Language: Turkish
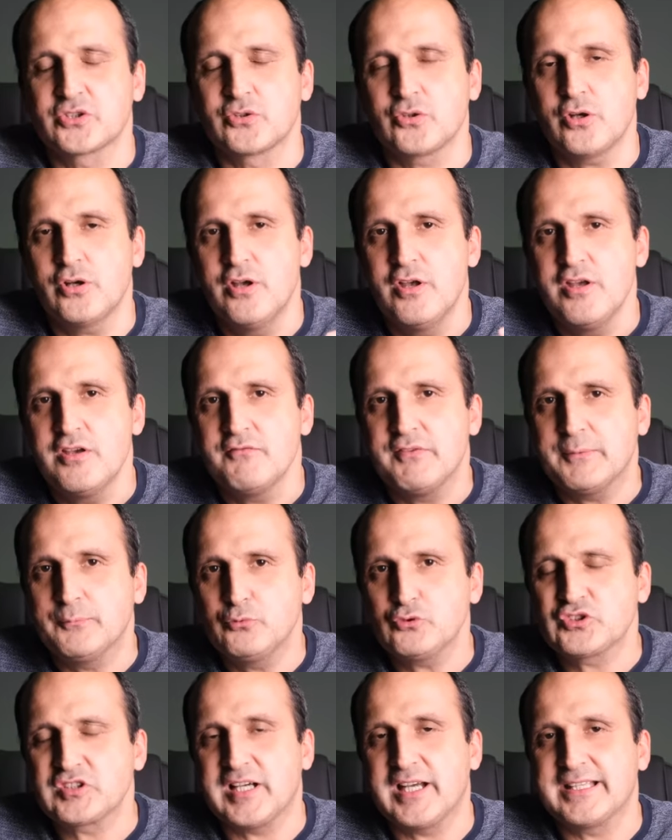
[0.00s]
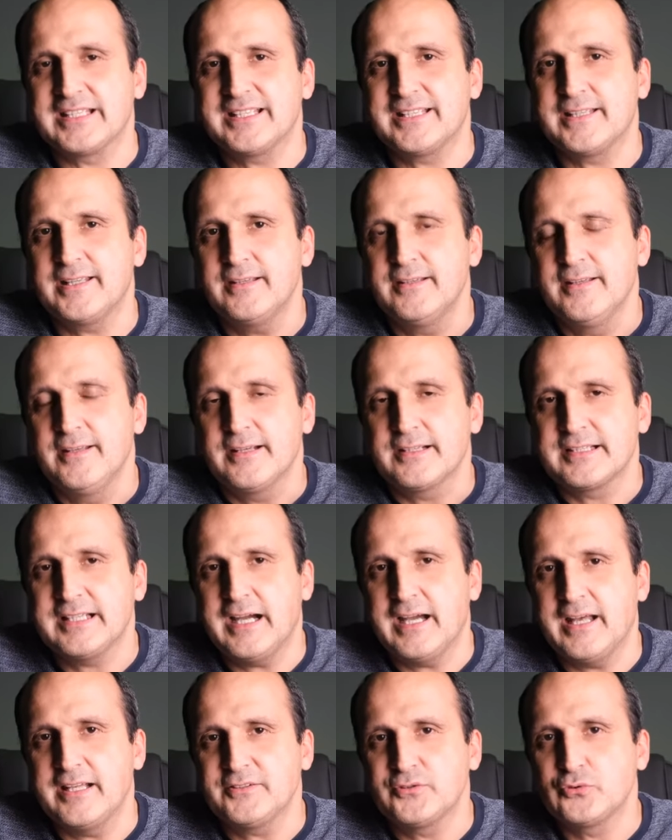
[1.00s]
çıkıyor ve bu sayede de
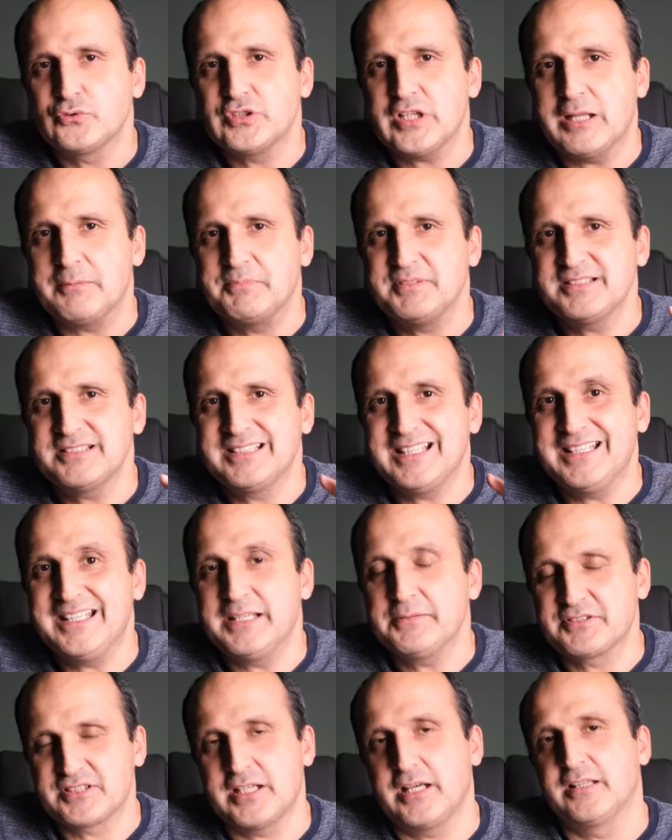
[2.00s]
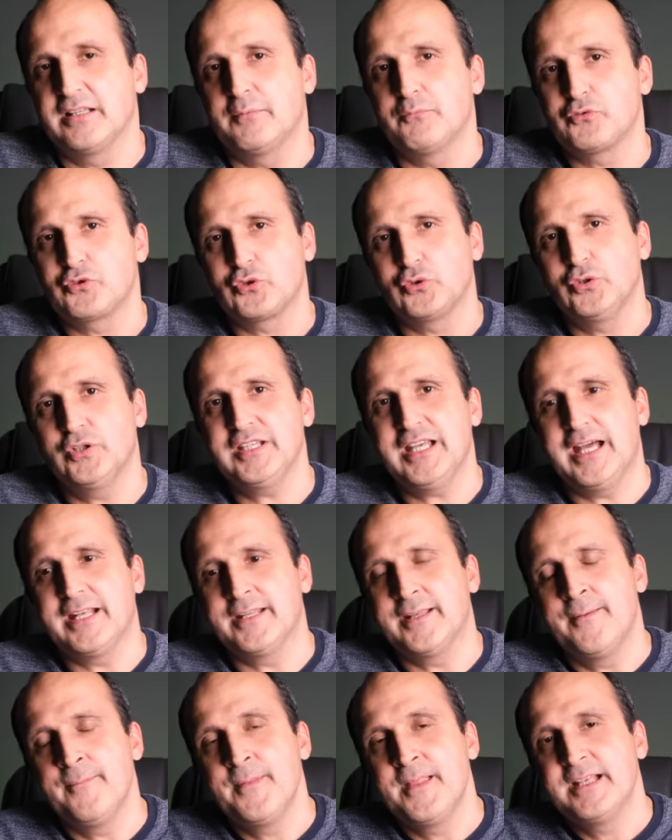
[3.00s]
gayet güzel bir deneyim sağlanmış oluyor.
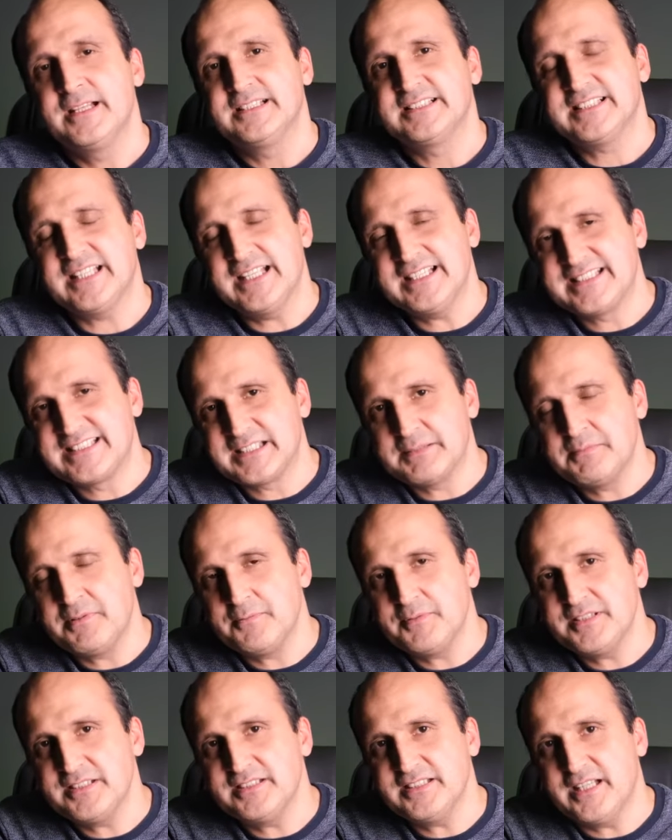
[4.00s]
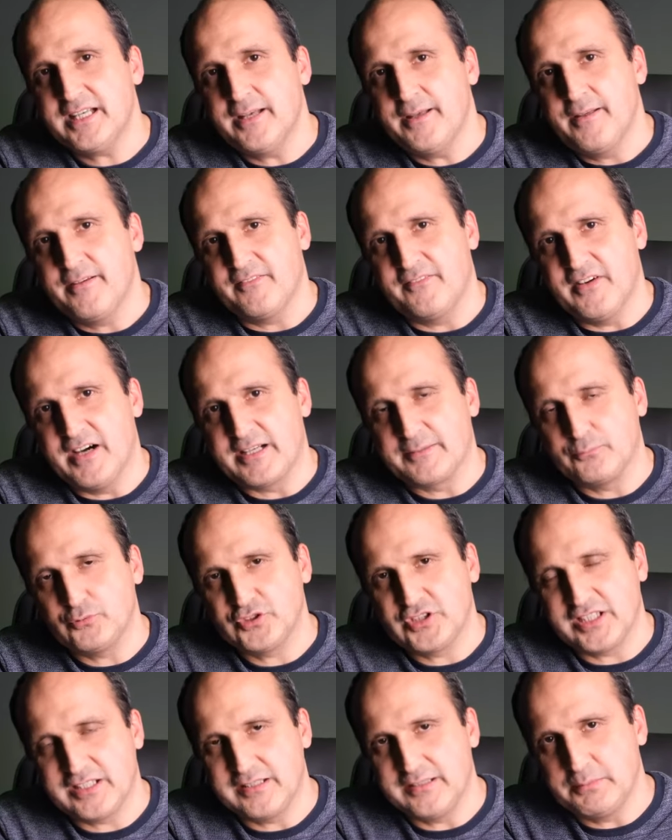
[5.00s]
Yani S21'in de var bu
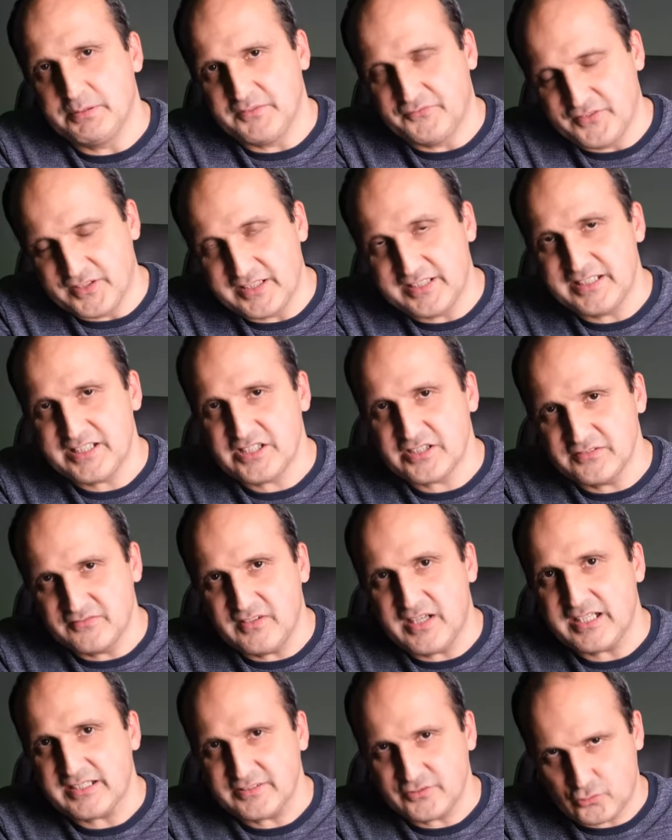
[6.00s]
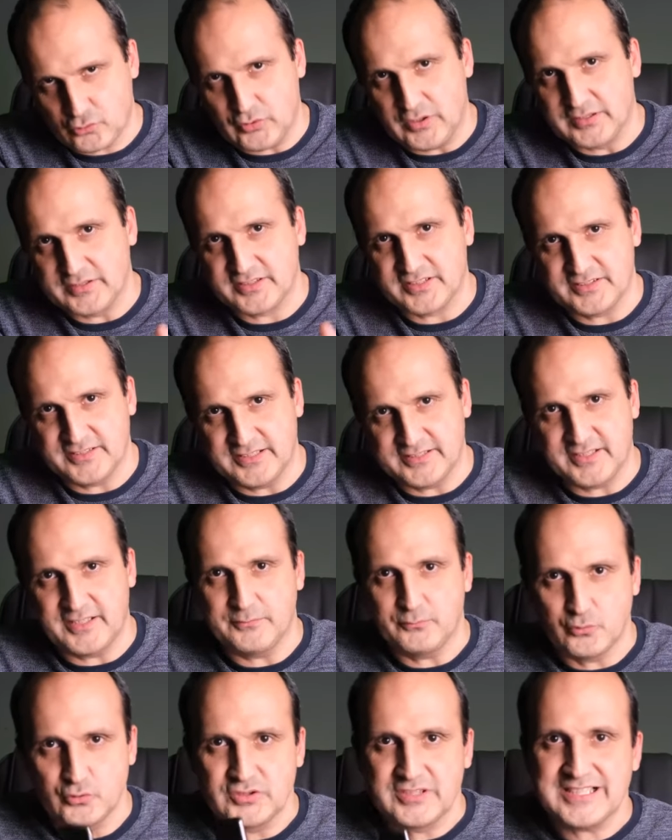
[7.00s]
şekilde bir Fan Edition'ı var. Şu anda
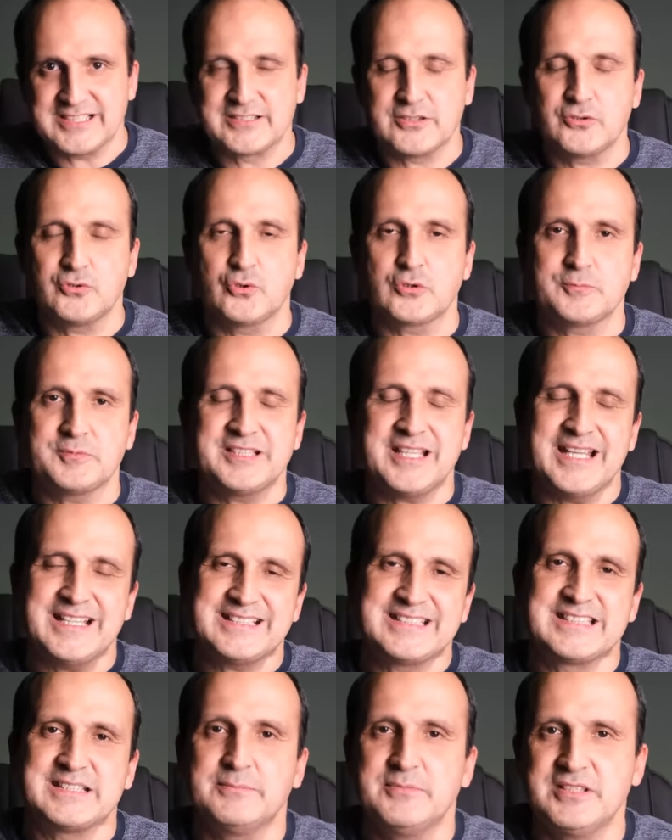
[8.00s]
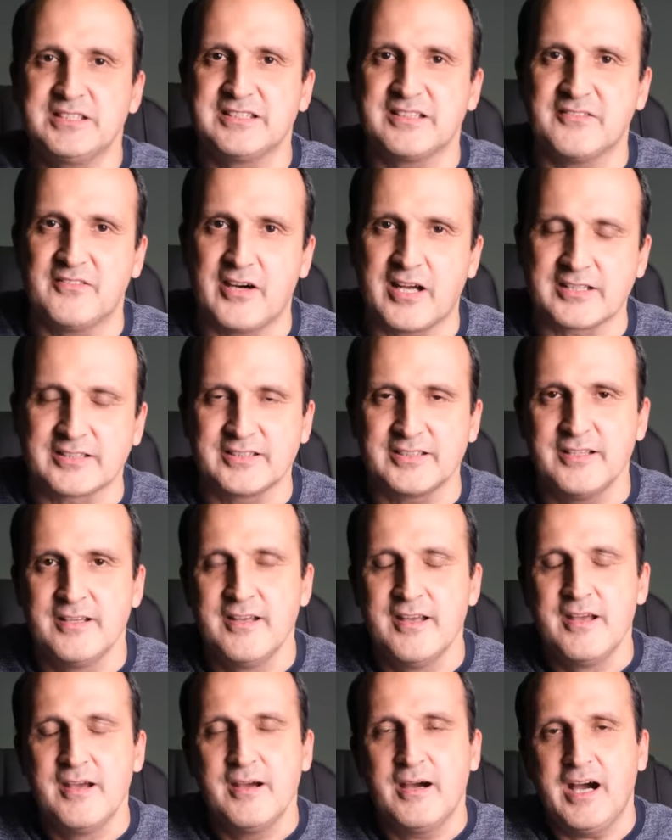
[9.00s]
zaten bunu test ediyoruz. Bir de S20'nin de vardı.
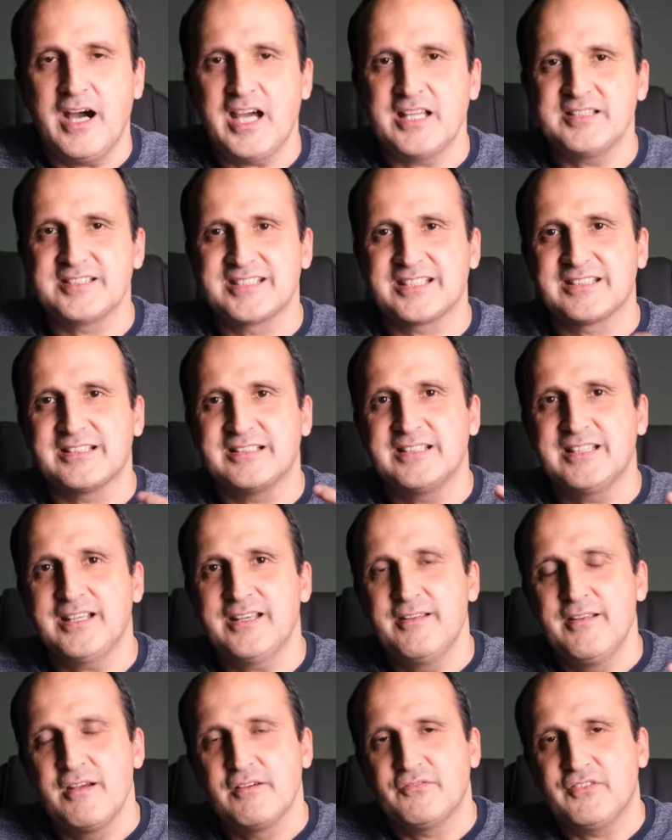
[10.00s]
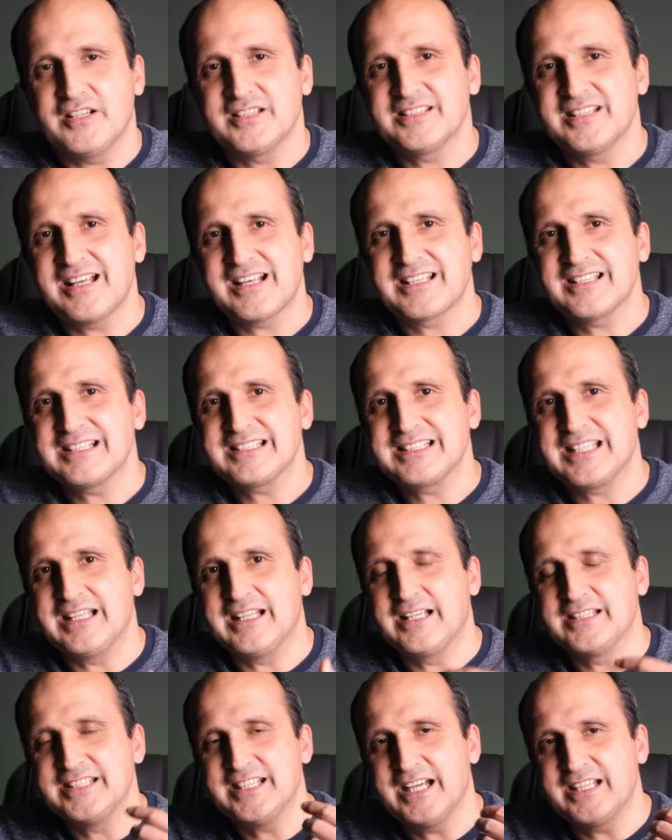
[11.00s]
Aynı şekilde fanlardan
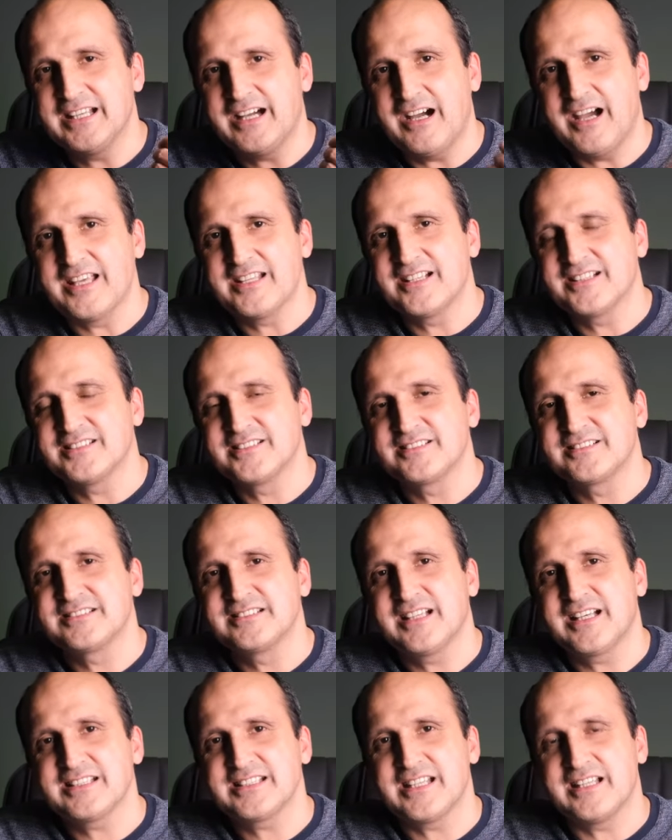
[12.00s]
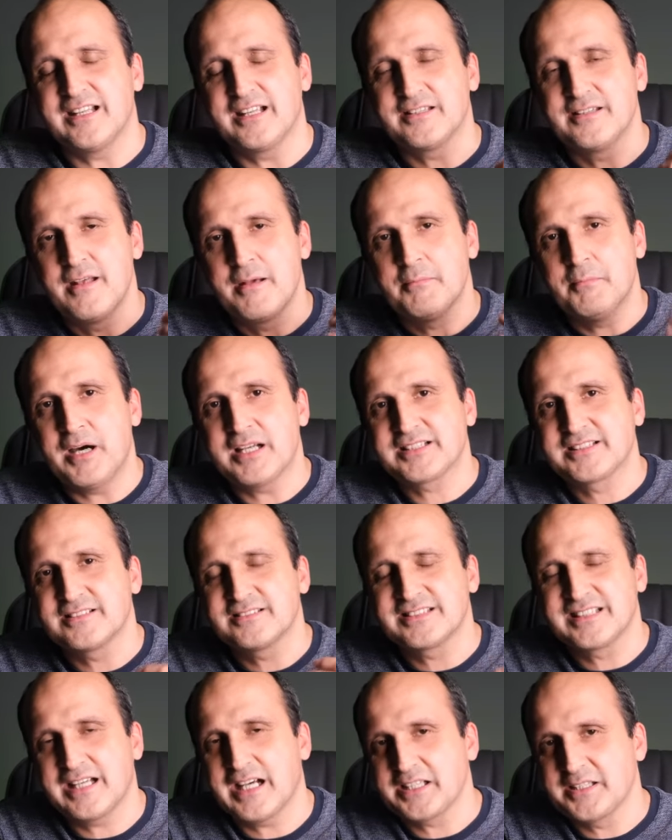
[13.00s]
gelen yani hayranlarından gelen,
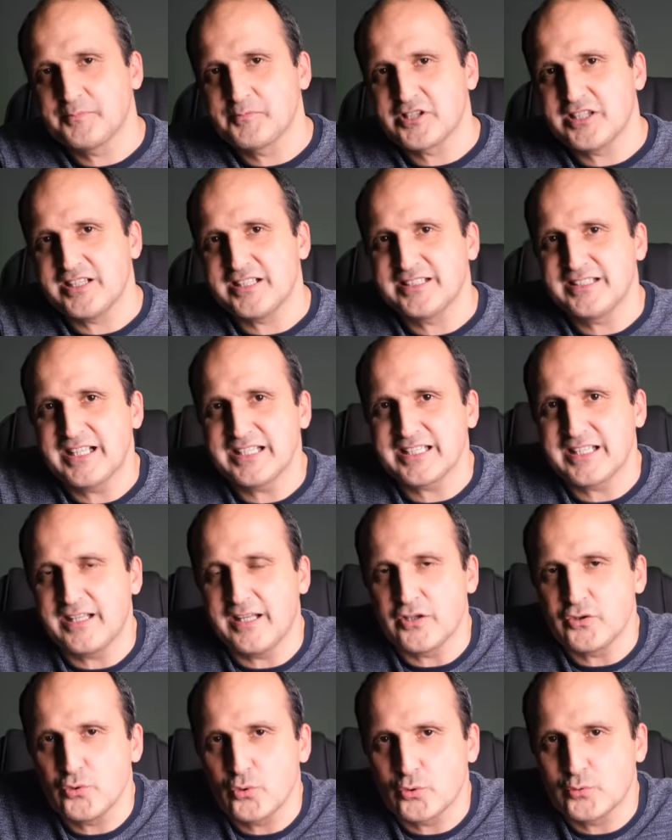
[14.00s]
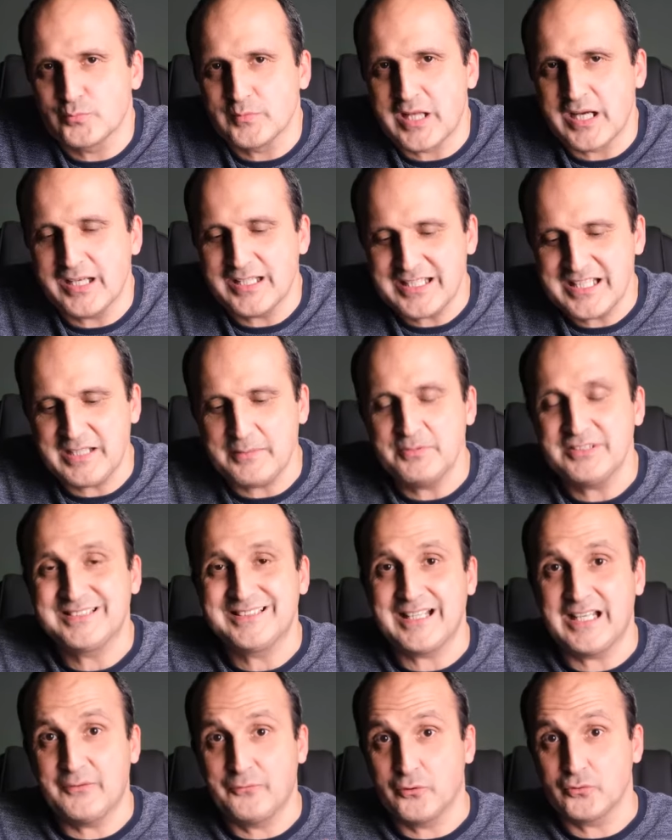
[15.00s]
markanın takipçilerinden gelen yorumlarla yeni bir
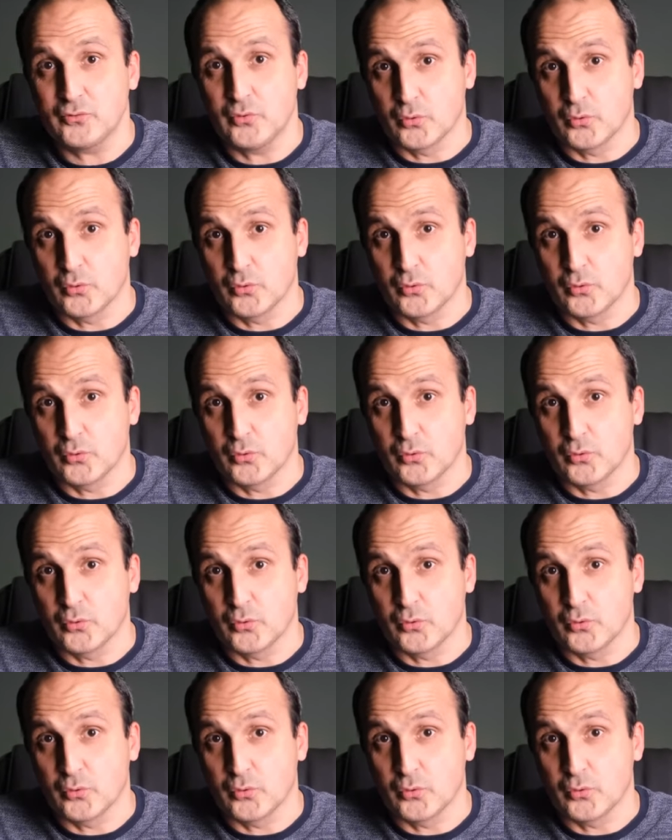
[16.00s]
telefon